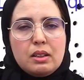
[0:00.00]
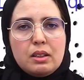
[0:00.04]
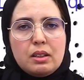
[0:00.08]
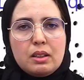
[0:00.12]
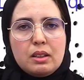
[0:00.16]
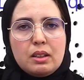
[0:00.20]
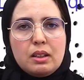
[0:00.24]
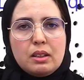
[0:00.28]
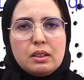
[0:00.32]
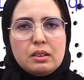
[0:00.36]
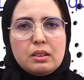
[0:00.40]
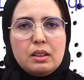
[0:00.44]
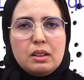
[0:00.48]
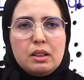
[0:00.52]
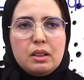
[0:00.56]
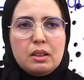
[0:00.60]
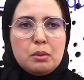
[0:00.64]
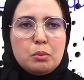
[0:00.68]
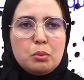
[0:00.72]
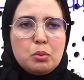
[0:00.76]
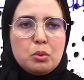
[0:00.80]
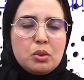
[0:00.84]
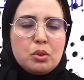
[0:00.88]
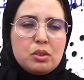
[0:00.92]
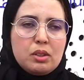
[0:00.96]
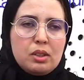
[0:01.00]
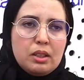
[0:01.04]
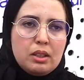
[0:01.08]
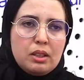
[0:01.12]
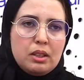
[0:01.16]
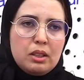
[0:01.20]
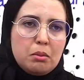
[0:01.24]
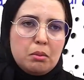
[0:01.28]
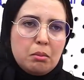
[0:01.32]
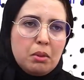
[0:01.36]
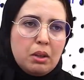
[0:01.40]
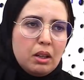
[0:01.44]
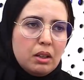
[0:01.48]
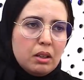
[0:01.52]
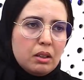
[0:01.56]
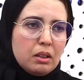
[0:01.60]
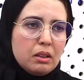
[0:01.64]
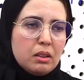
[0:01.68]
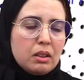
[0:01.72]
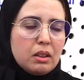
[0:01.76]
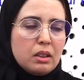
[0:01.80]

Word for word: الرياضه منتظمه